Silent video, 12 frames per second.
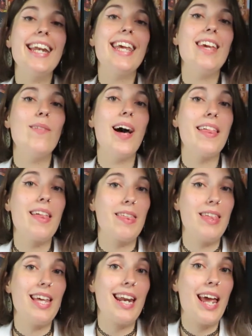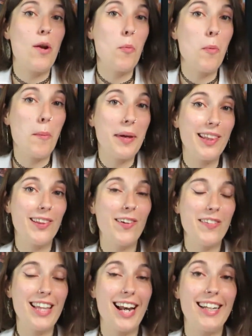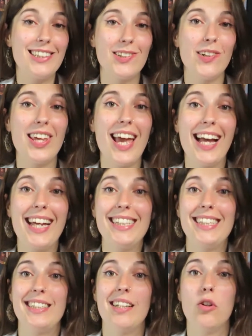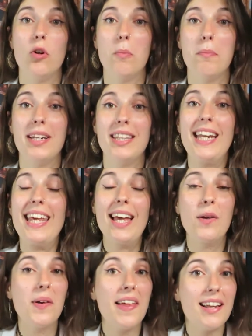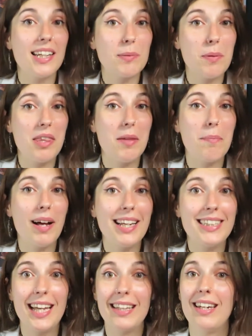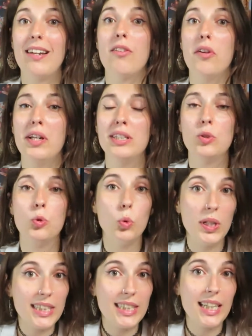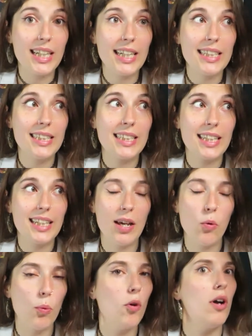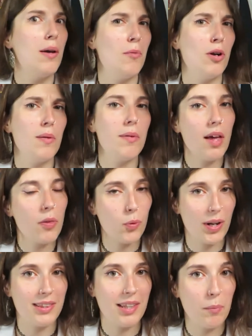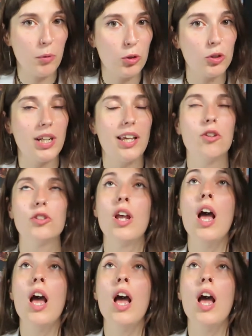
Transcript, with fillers: iba a decir en un momento de la historia que esta se convertiría en una de las principales atracciones turísticas que hubo en Bolivia durante muchos años.